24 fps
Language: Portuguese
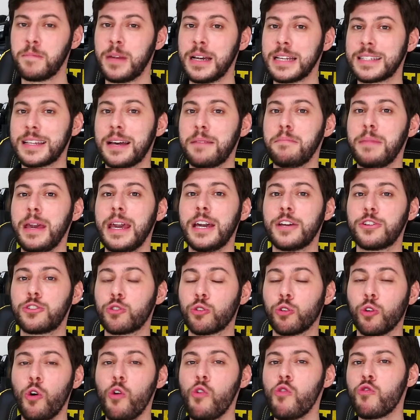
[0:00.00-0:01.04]
mas a
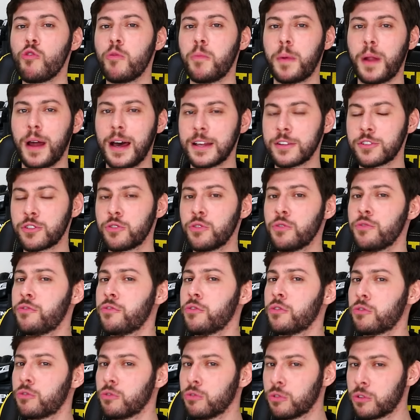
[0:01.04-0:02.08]
médio longo prazo no
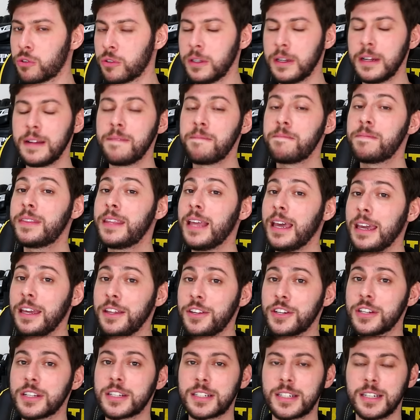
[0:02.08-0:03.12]
futuro
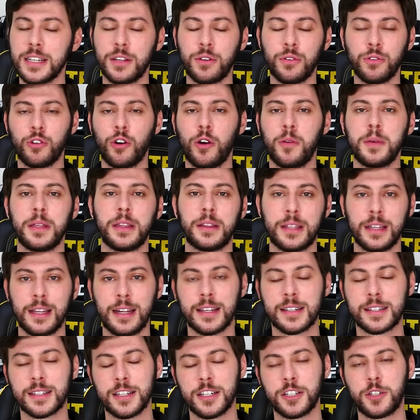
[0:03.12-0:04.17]
tende a ser um nome
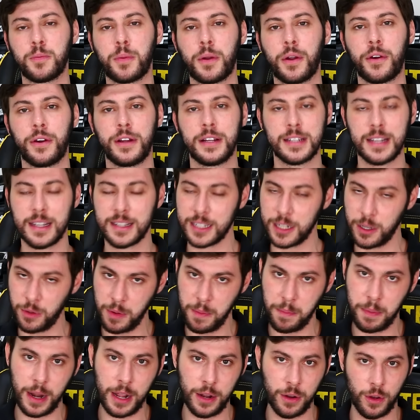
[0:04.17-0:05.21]
interessante para a organização e
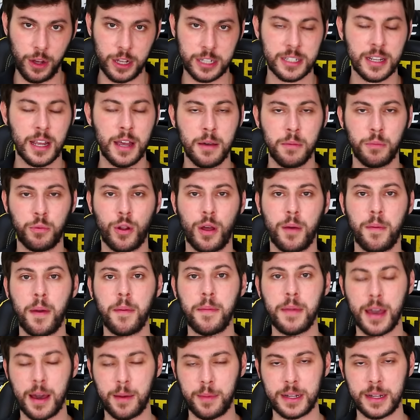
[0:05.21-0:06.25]
para nós, para o MMA